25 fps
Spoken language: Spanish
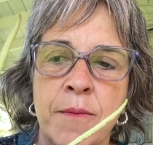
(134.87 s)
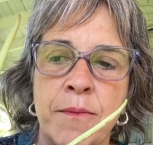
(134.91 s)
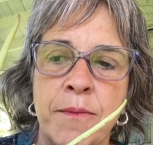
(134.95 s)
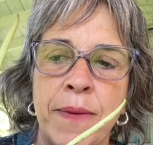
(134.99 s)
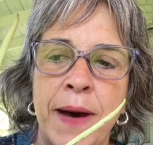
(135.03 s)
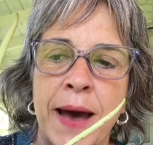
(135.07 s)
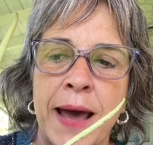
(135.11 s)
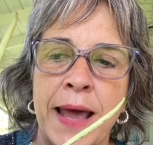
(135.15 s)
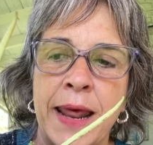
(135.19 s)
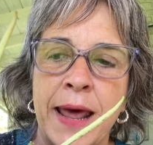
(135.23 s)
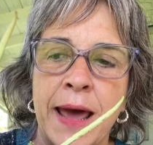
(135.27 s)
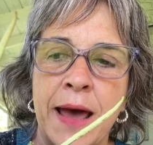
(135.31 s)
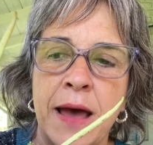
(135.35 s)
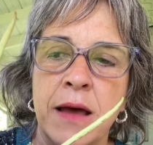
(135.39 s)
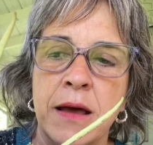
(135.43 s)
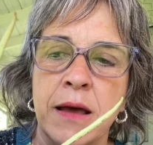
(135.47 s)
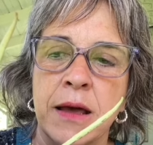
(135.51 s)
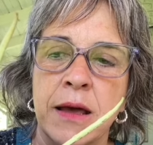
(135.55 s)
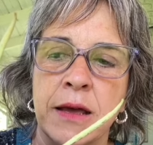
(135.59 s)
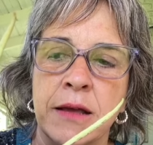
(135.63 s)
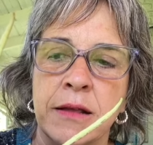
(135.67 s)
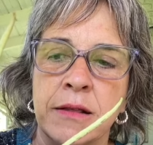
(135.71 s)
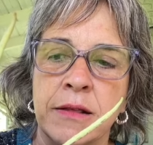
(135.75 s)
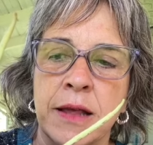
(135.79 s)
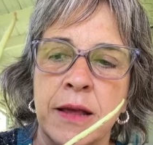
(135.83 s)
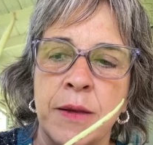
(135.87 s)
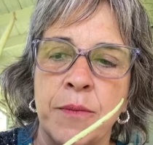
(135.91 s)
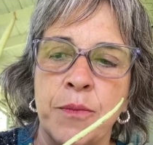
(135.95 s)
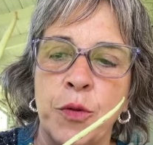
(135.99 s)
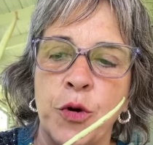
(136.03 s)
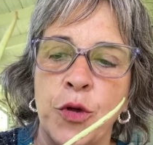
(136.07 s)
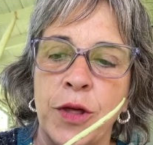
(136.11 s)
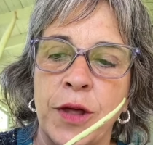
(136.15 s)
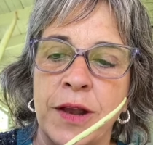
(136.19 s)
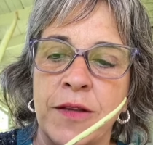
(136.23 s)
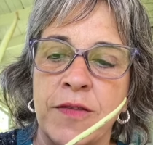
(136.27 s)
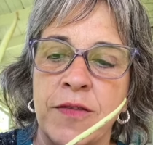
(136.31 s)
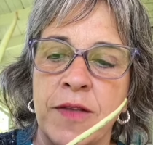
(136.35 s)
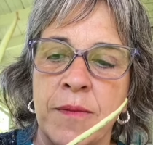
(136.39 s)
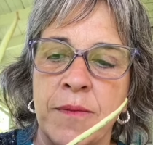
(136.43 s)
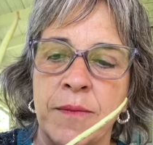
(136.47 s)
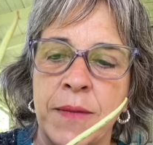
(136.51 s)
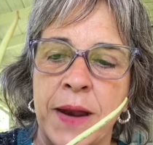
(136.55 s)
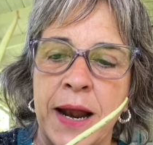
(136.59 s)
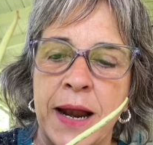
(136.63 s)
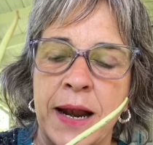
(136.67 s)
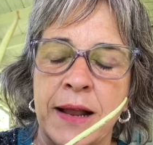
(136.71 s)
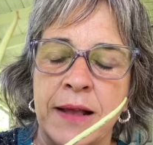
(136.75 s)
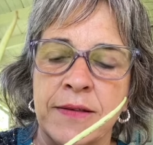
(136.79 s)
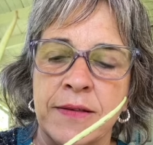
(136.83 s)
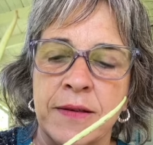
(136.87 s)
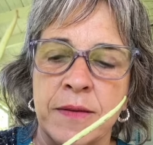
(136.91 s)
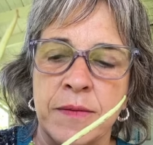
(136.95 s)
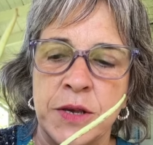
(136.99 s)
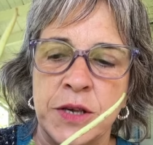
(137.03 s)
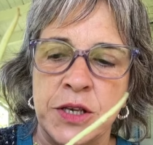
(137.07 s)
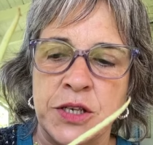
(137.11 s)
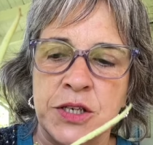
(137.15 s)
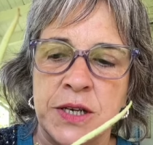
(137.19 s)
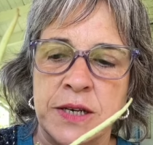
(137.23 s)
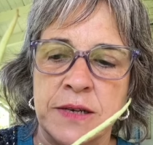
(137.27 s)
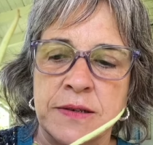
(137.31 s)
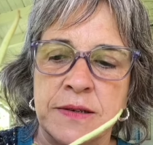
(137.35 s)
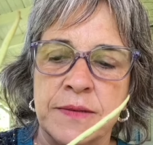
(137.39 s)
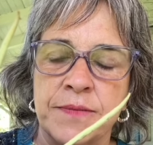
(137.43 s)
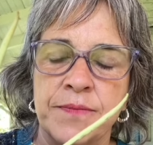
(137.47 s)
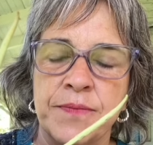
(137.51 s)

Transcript: para este, poder sembrar las semillas.